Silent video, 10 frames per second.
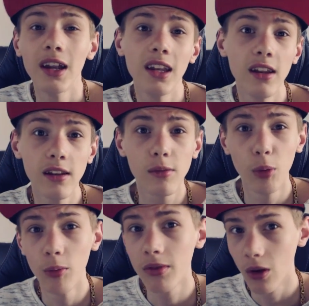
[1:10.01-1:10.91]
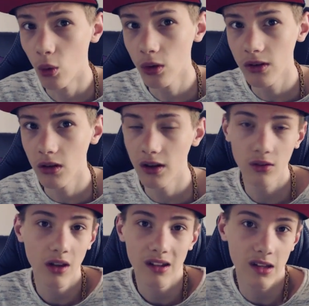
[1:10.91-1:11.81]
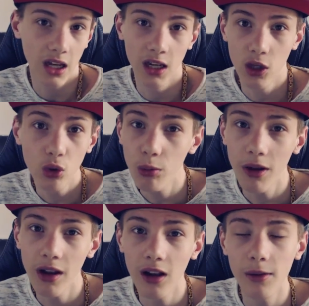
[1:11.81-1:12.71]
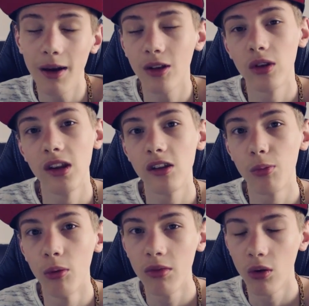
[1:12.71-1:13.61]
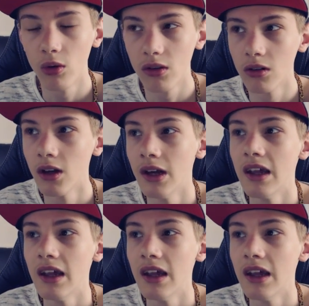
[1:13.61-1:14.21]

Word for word: Die hieß Bums Hose. Also die hat sich dann einen YouTube-Kanal gemacht und die hieß Bums Hose.